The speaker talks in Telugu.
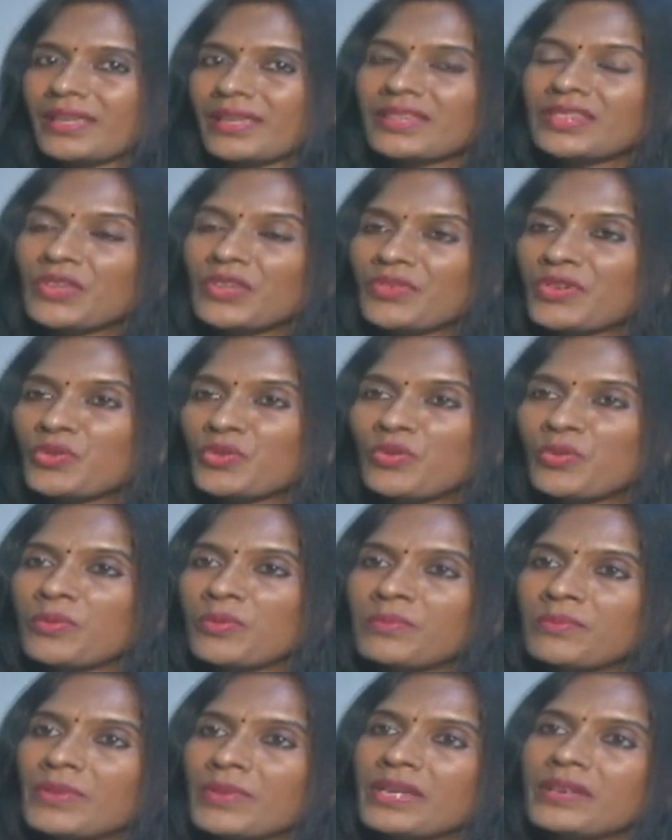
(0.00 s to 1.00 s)
ఎంతవరకు
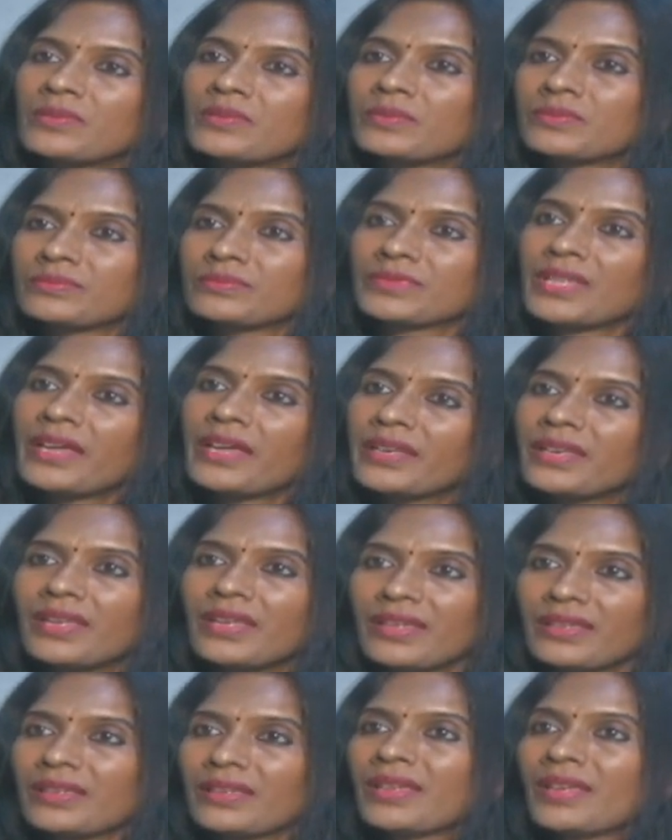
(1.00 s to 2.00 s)
మనం
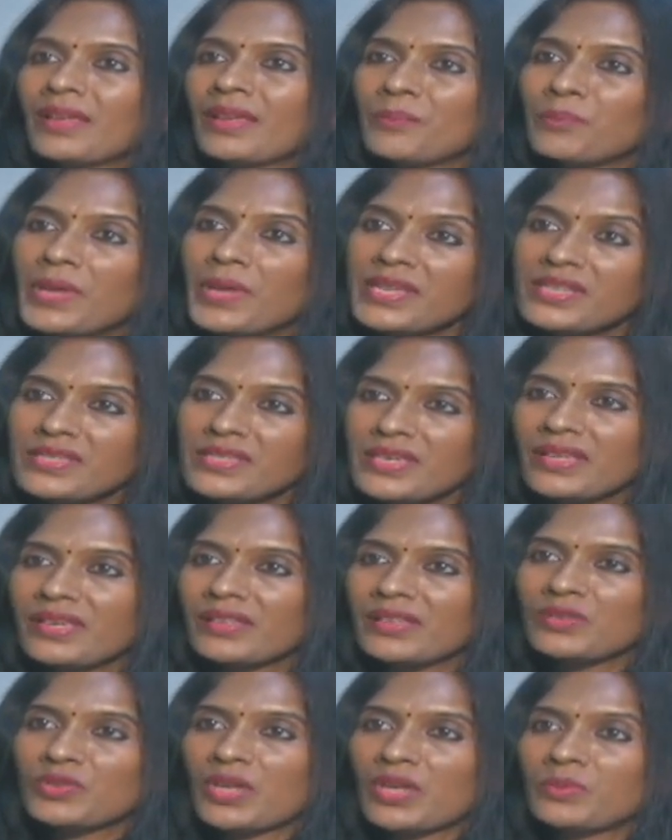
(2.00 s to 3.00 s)
దాన్ని బేర్
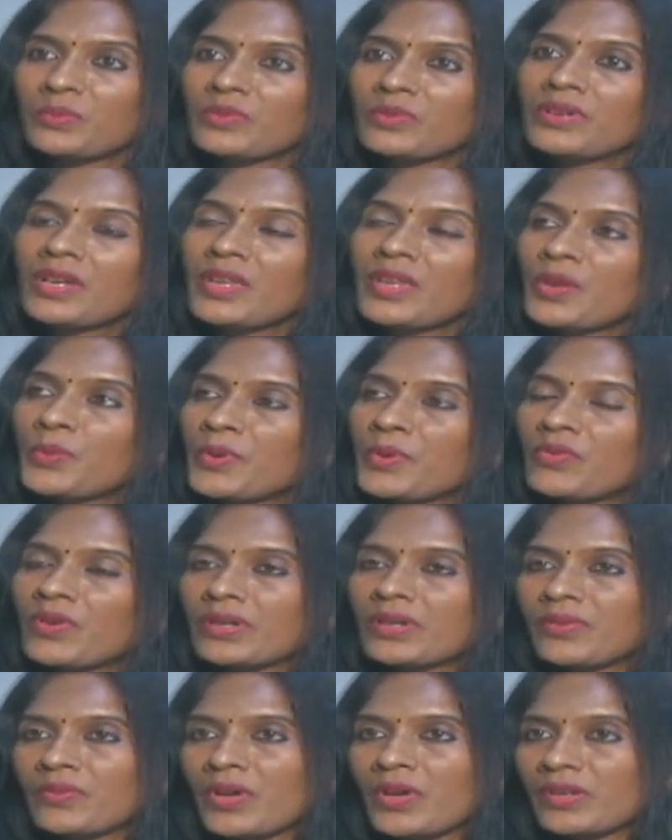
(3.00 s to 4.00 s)
చేయగలుగుతాము ఇప్పుడు
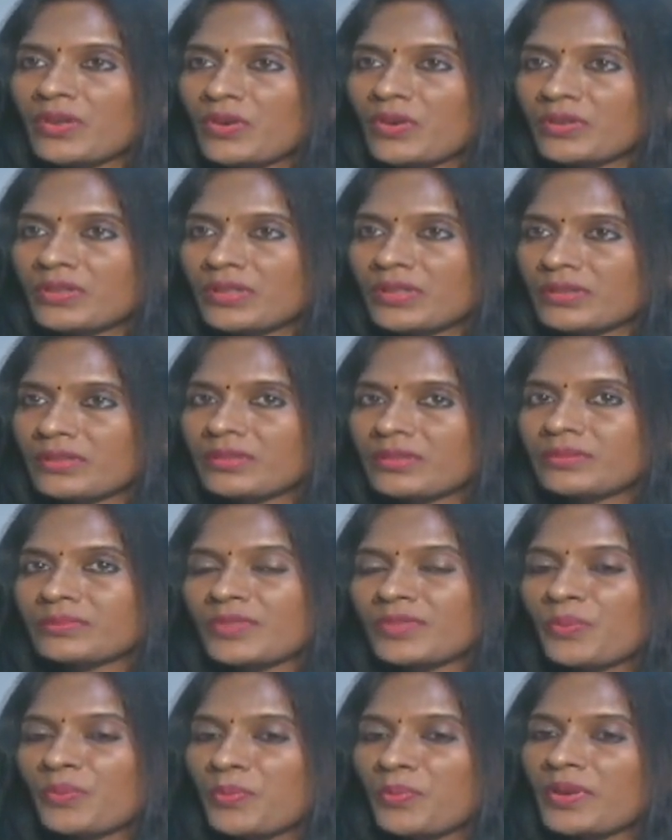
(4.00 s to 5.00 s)
ఒక వర్కౌట్
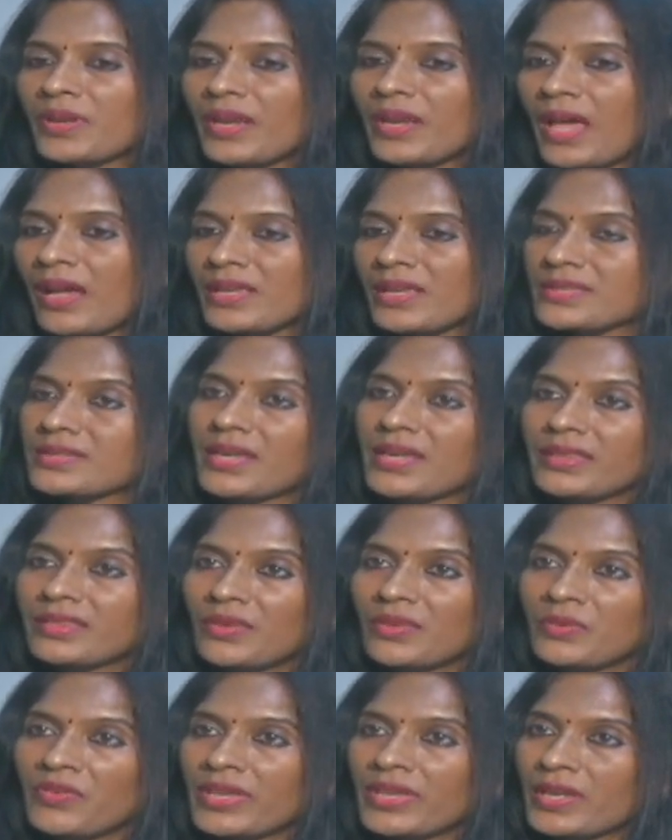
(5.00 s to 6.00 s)
ఇప్పుడు నా
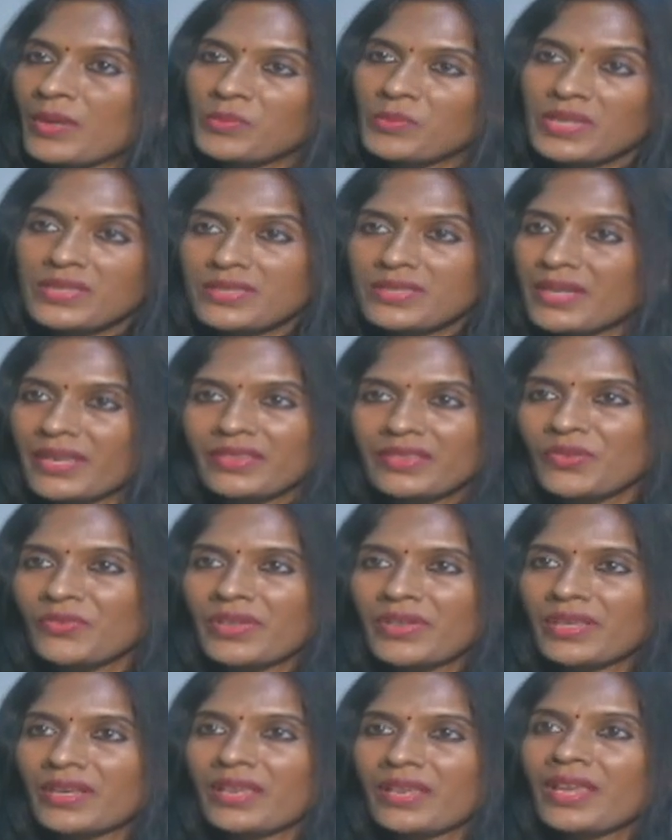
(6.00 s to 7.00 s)
స్ట్రెంగ్త్ వేరే మీ స్ట్రెంగ్త్
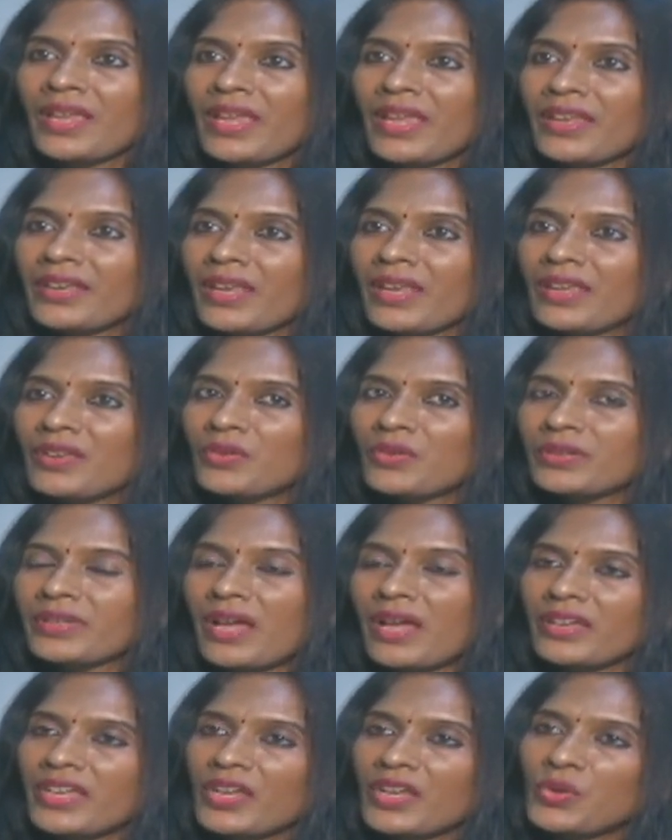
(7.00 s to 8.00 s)
వేరే నేను
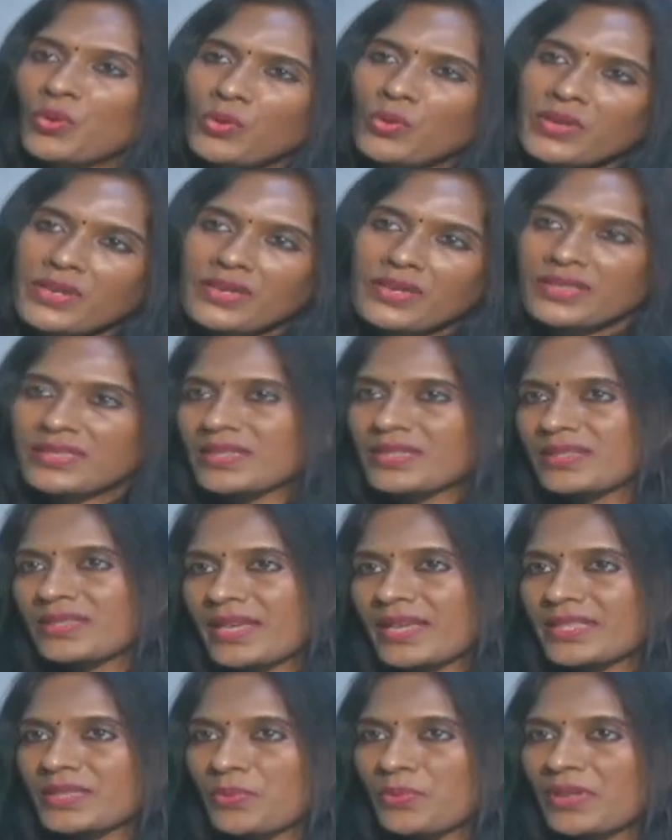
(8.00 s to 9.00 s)
నాకు ఎన్నో ఇయర్స్
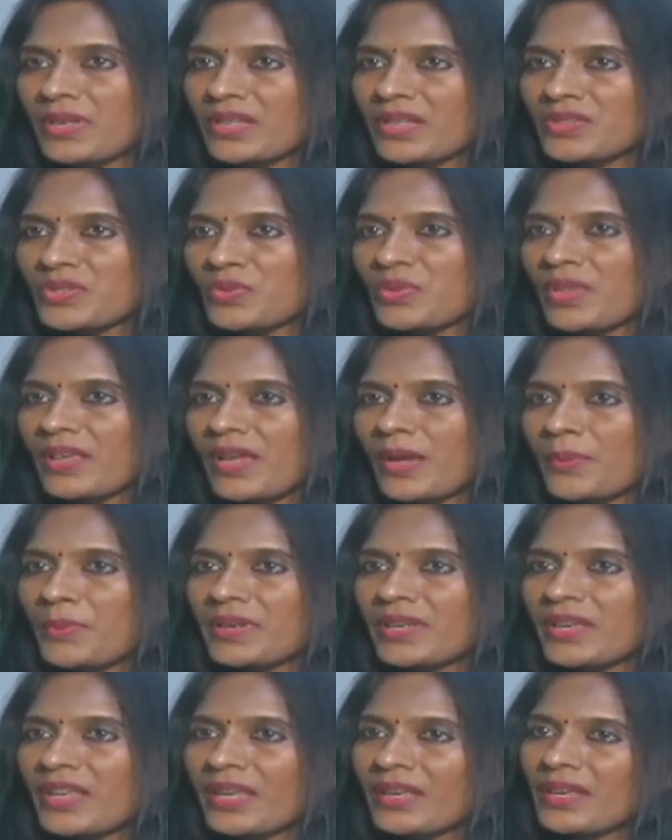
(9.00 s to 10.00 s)
నుంచి ఎక్స్పీరియన్స్ ఉంది
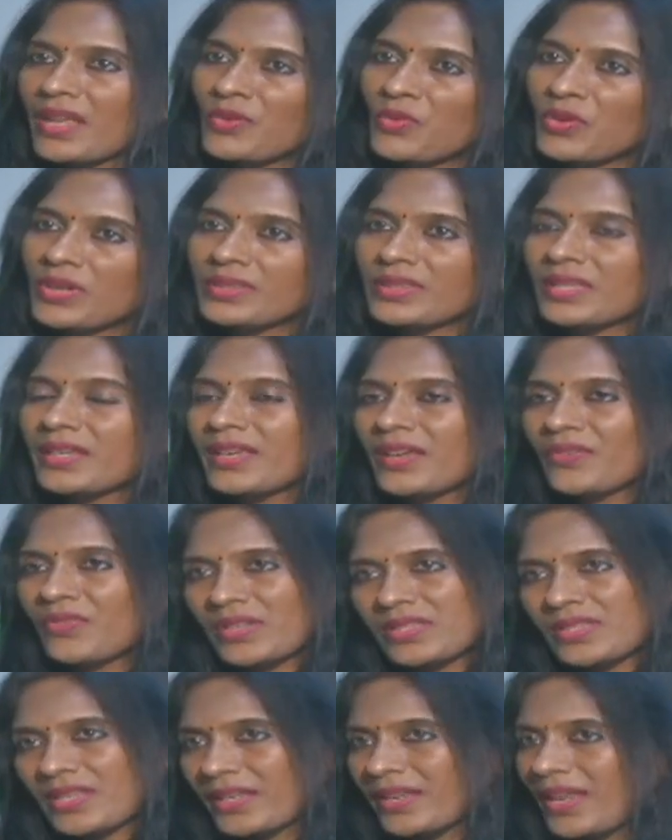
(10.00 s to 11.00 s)
కాబట్టి నేను ఒక త్రీ
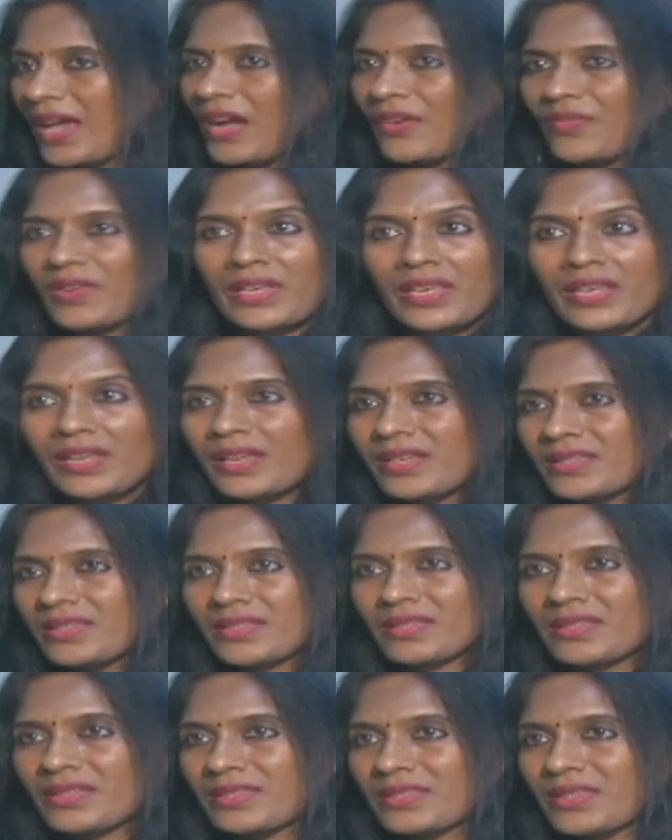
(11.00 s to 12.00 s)
అవర్స్ అయినా అవలీలుగా
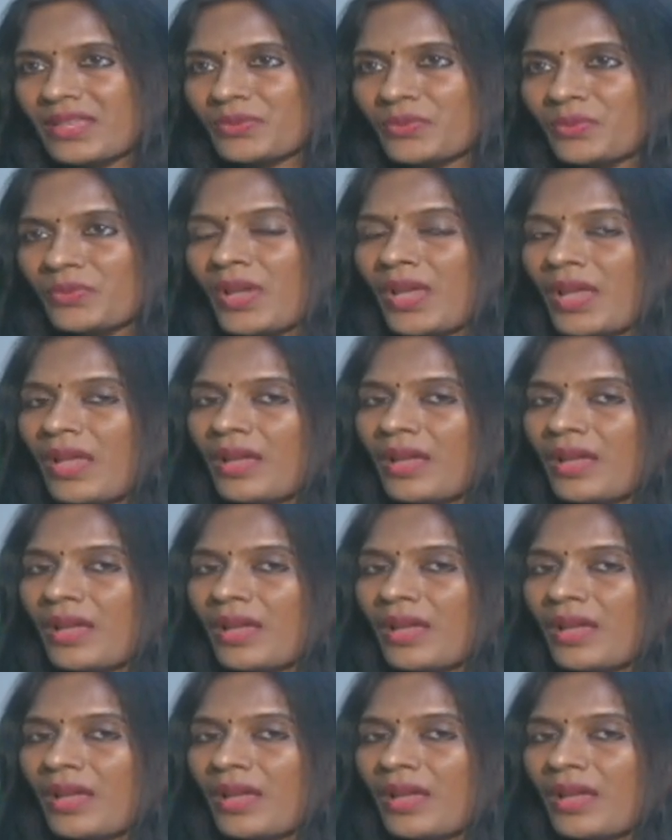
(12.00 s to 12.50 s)
చేసేస్తాను